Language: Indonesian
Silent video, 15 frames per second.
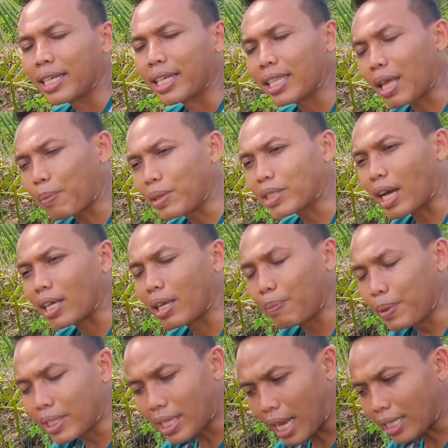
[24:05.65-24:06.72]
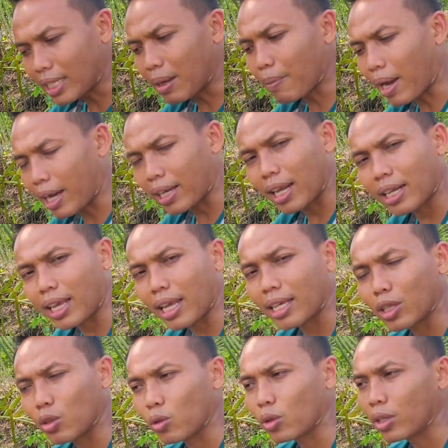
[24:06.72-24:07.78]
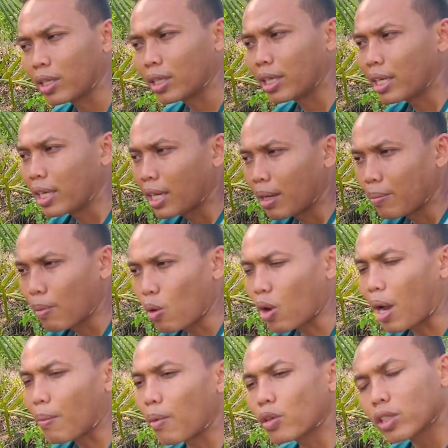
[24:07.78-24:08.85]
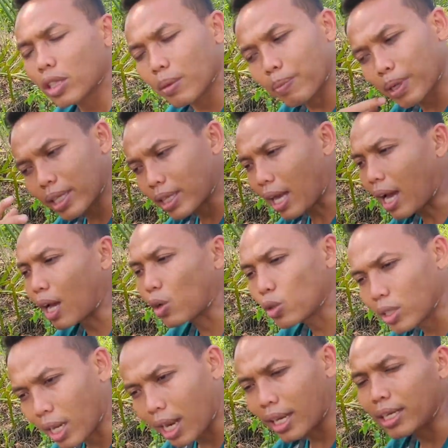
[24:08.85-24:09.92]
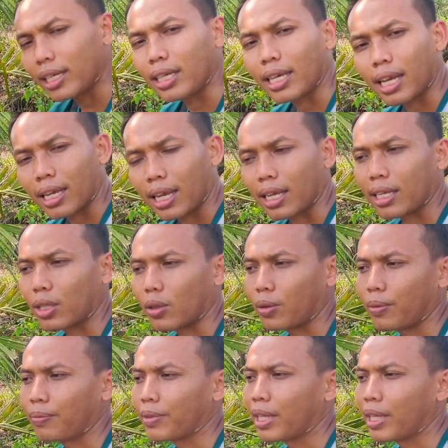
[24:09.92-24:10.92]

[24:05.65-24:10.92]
kita bisa ya bisa aja makan hal kayak gitu mau nggak mau tetap kita harus jalani hal kayak gitu